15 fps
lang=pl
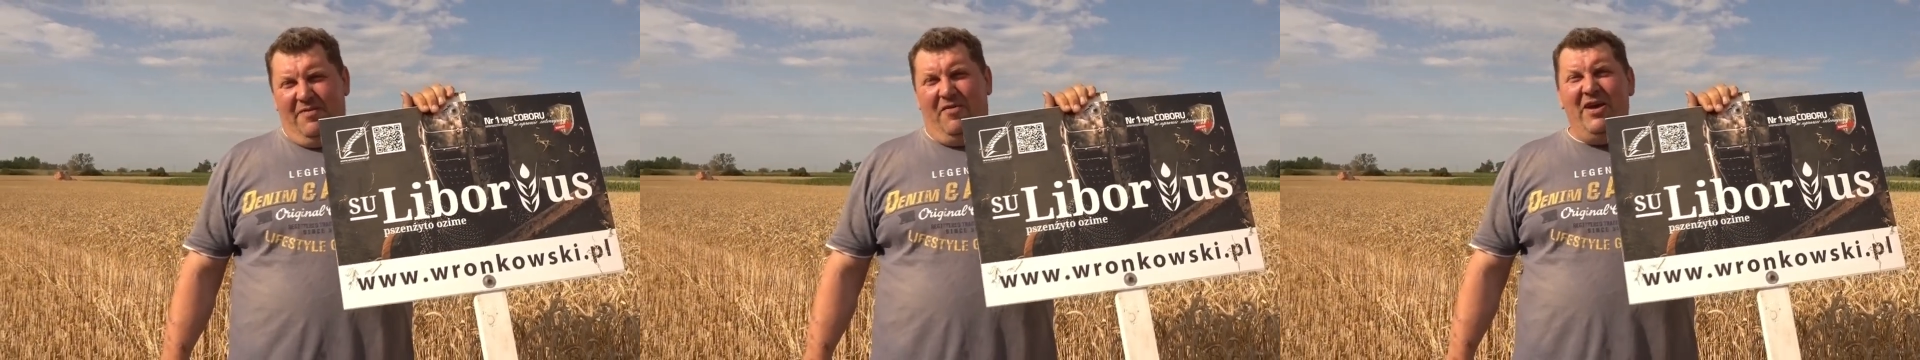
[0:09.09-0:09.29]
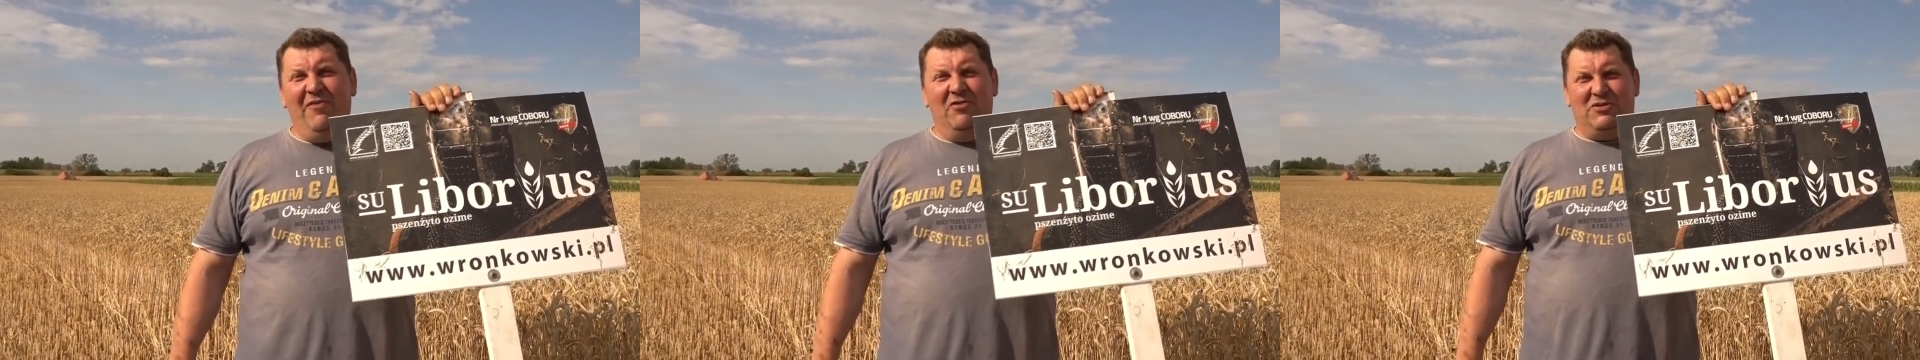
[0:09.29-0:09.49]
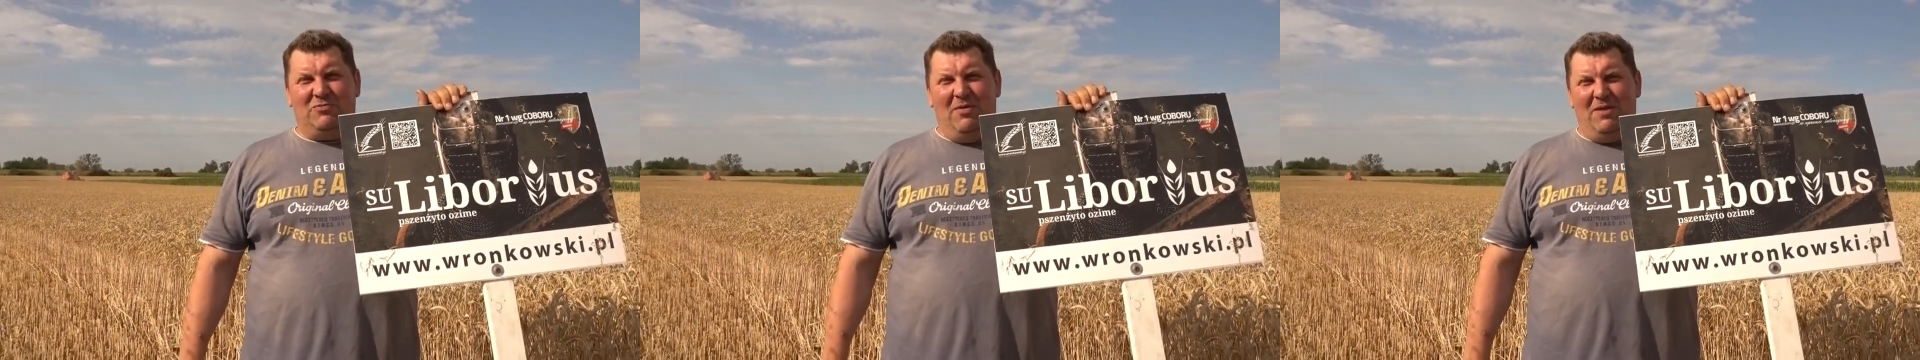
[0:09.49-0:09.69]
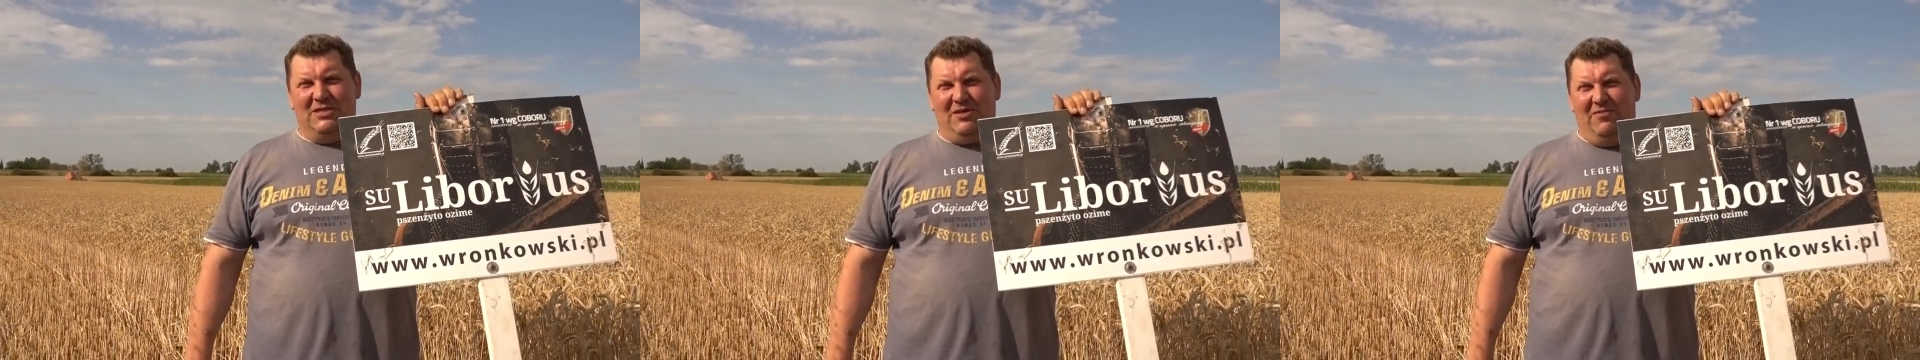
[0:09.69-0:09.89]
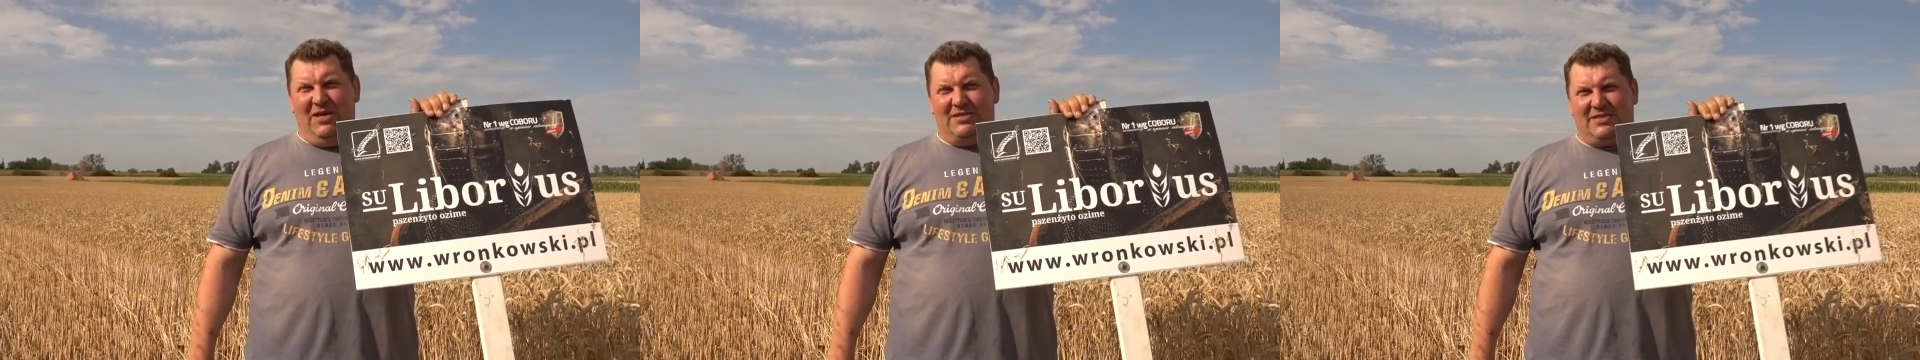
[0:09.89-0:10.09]
województwo
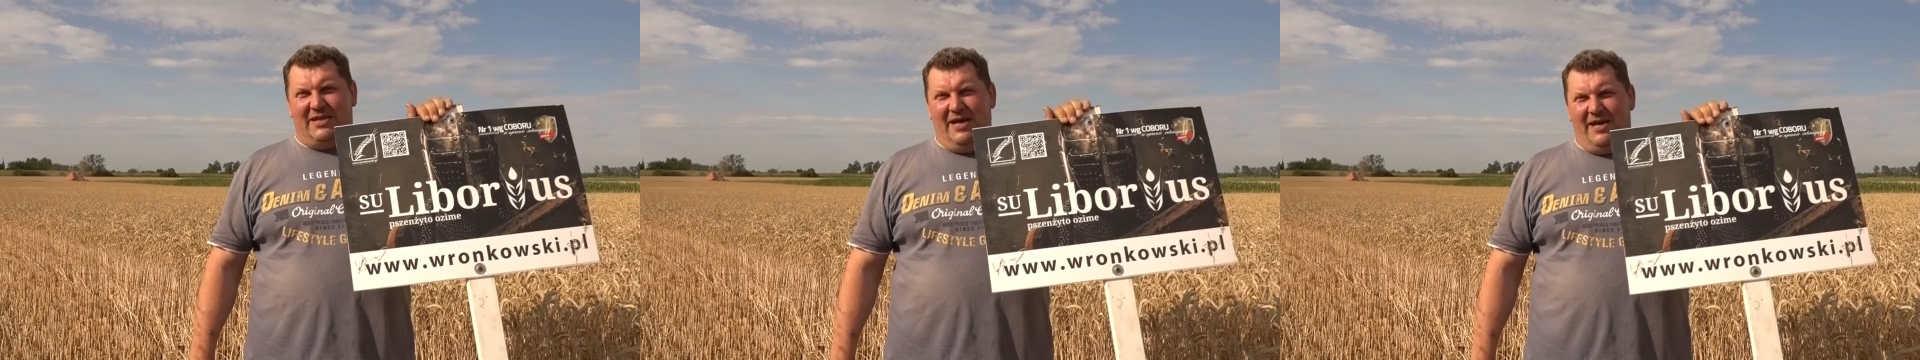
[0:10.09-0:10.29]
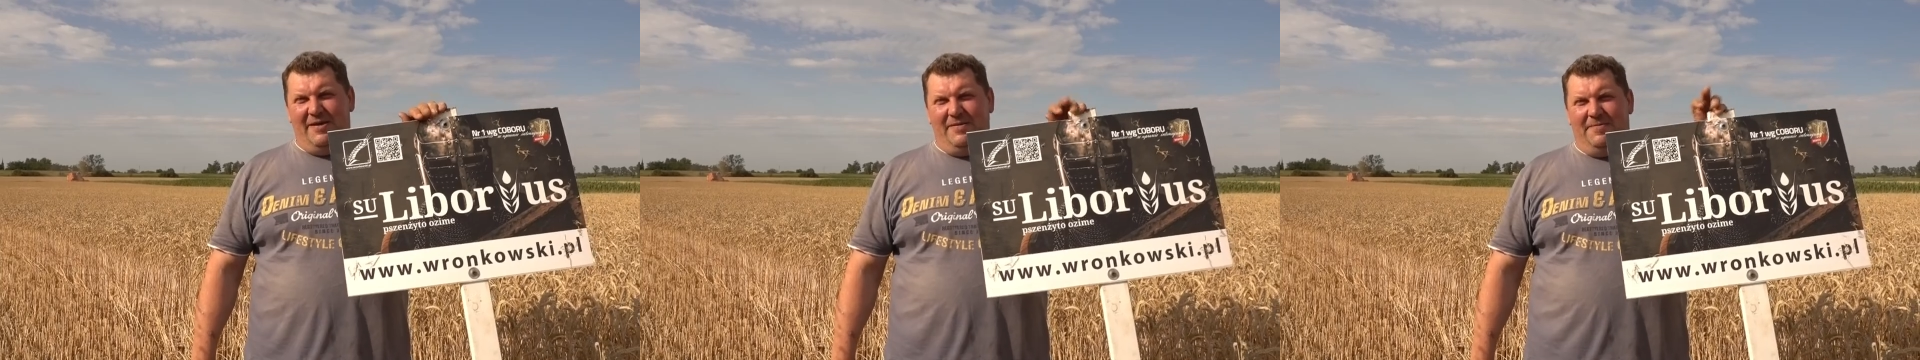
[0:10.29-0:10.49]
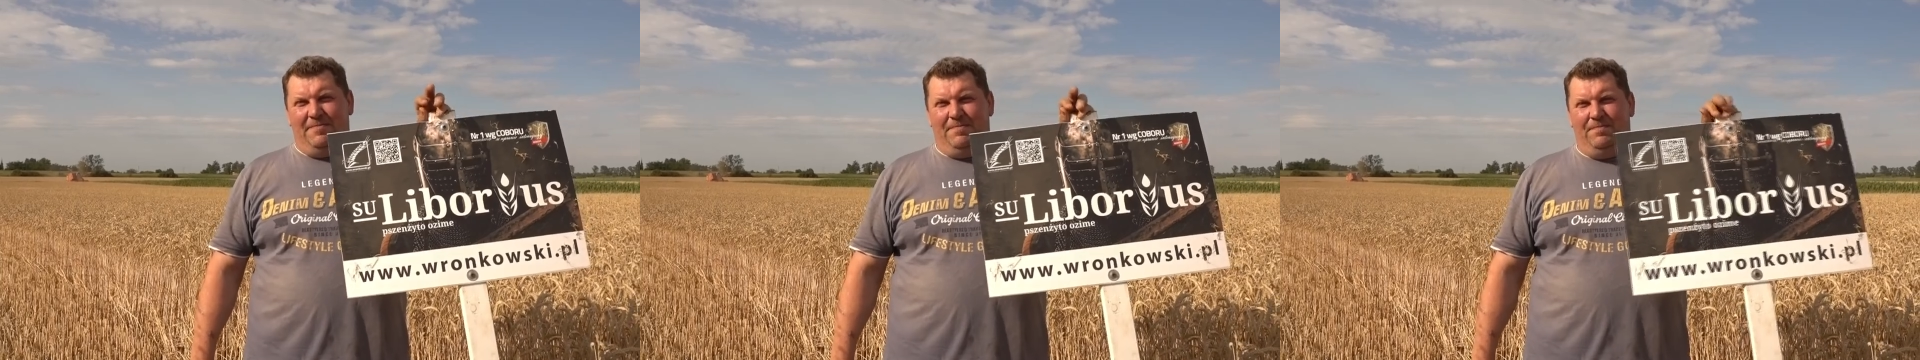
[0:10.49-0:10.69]
mazowieckie.